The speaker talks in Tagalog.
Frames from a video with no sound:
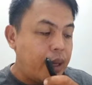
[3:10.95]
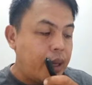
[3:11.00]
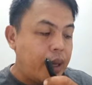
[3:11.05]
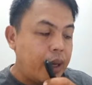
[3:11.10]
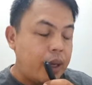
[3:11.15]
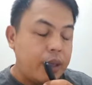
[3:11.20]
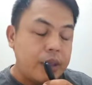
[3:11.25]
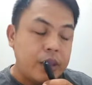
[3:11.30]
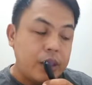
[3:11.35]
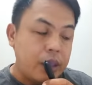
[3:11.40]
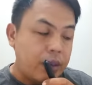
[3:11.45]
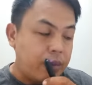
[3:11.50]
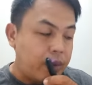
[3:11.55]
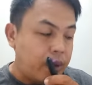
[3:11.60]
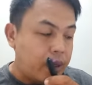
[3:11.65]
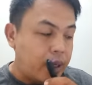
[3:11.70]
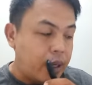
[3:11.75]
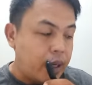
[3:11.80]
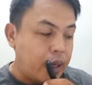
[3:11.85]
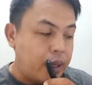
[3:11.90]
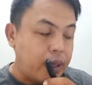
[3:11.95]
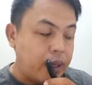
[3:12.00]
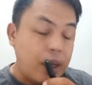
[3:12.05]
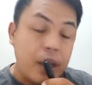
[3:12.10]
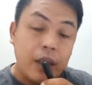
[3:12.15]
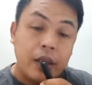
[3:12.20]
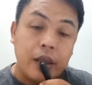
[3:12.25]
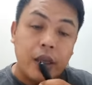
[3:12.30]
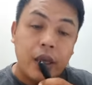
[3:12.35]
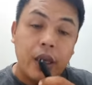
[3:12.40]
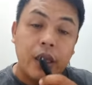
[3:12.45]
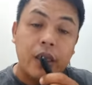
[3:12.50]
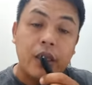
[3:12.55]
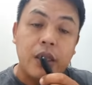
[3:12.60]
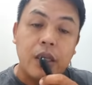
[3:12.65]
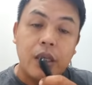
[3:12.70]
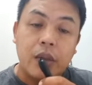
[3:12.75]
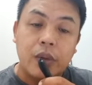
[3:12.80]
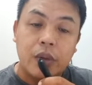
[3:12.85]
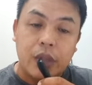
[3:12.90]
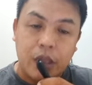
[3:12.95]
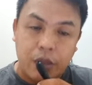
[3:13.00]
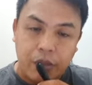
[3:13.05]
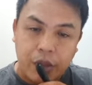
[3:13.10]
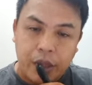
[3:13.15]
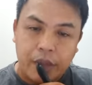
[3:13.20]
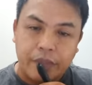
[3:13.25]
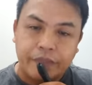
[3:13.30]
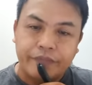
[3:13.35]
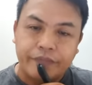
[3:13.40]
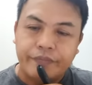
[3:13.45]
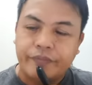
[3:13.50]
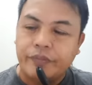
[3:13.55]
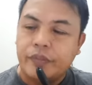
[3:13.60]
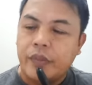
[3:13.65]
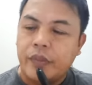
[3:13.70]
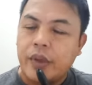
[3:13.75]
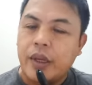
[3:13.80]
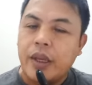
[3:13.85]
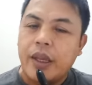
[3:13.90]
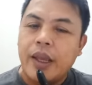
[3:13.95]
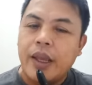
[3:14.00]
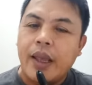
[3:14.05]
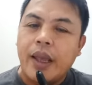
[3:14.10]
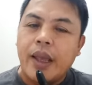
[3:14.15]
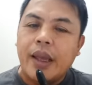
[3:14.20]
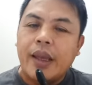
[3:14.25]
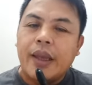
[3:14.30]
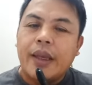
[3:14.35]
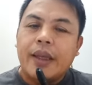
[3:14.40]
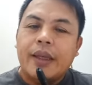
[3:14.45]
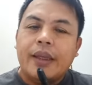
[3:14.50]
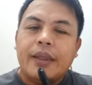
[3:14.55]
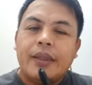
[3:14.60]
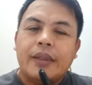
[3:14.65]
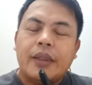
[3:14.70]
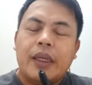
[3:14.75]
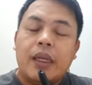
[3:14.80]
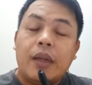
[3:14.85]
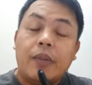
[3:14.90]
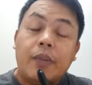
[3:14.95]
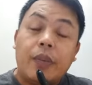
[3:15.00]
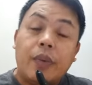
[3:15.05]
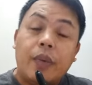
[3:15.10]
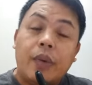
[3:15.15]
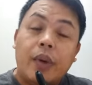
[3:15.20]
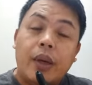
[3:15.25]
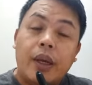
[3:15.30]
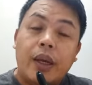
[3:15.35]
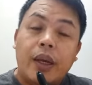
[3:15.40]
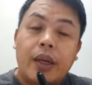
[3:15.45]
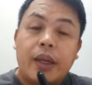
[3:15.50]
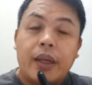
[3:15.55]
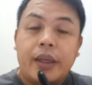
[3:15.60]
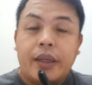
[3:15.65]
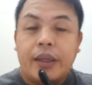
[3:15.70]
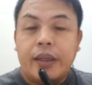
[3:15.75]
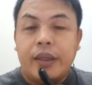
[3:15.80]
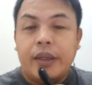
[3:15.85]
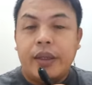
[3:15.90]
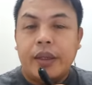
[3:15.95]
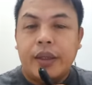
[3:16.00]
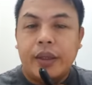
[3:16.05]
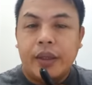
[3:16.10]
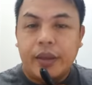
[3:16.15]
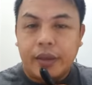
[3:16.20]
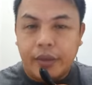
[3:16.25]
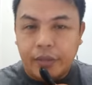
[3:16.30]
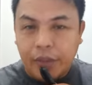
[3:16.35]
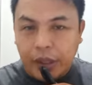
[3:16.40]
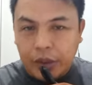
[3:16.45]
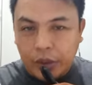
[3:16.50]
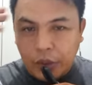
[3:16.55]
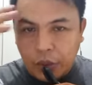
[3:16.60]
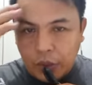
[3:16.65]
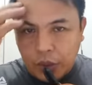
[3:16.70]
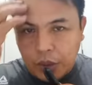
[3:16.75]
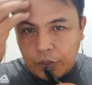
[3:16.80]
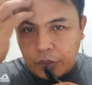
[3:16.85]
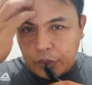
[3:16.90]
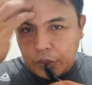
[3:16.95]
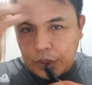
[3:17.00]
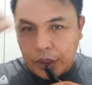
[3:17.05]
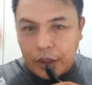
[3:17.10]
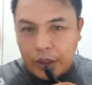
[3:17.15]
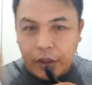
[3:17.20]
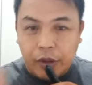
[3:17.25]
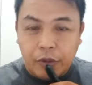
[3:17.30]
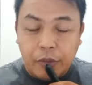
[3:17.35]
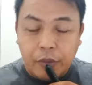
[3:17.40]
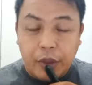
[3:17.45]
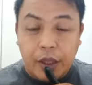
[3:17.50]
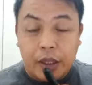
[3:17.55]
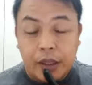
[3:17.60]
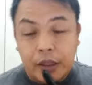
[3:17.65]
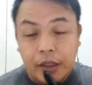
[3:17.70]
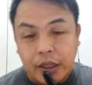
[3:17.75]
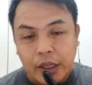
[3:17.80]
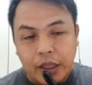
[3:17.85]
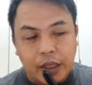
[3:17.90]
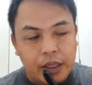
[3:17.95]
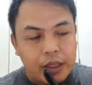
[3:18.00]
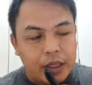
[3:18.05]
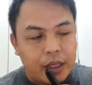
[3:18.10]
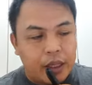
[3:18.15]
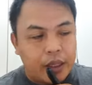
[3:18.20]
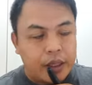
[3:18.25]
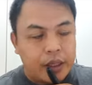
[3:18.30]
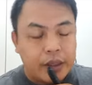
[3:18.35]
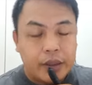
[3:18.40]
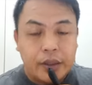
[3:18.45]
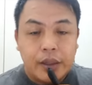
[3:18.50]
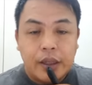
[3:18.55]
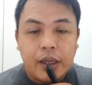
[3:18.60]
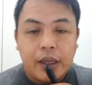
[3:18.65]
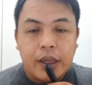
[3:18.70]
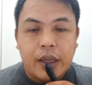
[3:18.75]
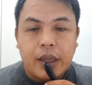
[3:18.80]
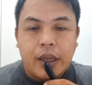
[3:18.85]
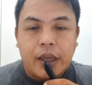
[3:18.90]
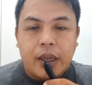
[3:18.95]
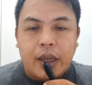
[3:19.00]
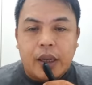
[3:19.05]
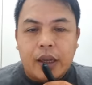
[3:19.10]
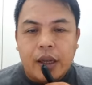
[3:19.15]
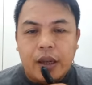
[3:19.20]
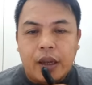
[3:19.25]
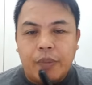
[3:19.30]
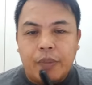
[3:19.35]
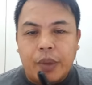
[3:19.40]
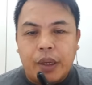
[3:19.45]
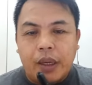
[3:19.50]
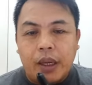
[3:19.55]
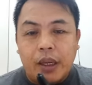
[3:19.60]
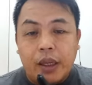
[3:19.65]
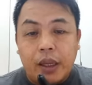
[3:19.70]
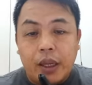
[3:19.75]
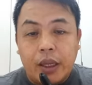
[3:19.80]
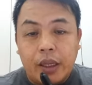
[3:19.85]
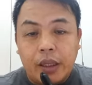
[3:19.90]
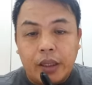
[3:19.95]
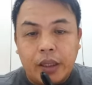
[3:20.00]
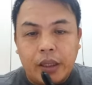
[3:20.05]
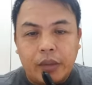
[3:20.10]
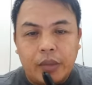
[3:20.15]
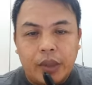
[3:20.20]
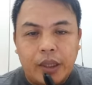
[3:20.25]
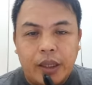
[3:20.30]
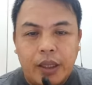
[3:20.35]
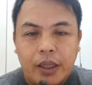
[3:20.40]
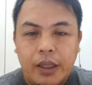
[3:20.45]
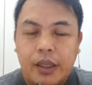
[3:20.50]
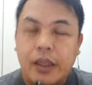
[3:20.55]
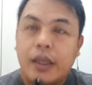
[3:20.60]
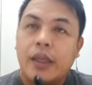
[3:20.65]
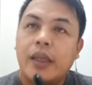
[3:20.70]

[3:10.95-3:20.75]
0925-879-8807 sana po ay magtulungan po tayo para sa kanyang uh, pagkakakita na madali